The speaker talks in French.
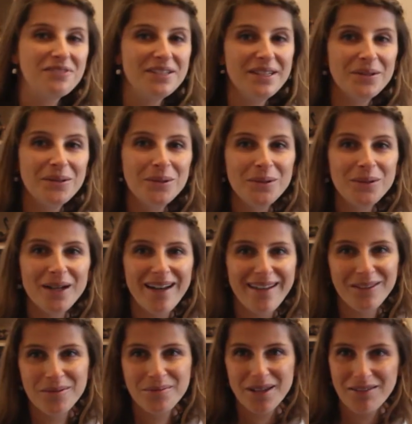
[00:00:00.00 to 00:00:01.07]
vidéo
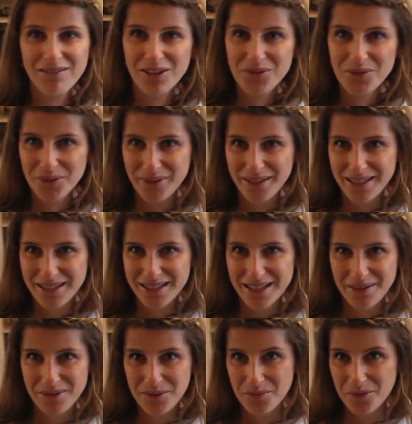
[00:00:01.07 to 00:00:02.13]
et d'observation des
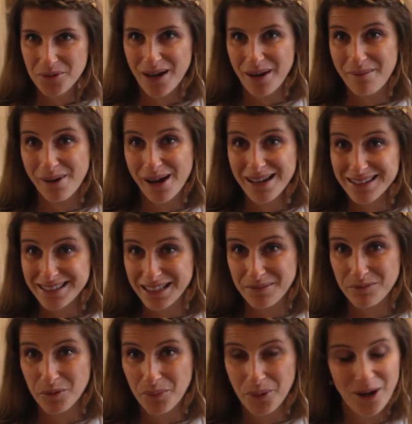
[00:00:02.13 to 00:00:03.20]
animaux là-bas, des
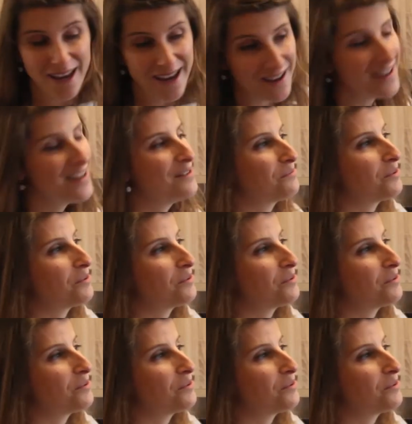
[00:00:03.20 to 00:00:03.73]
animaux polaires,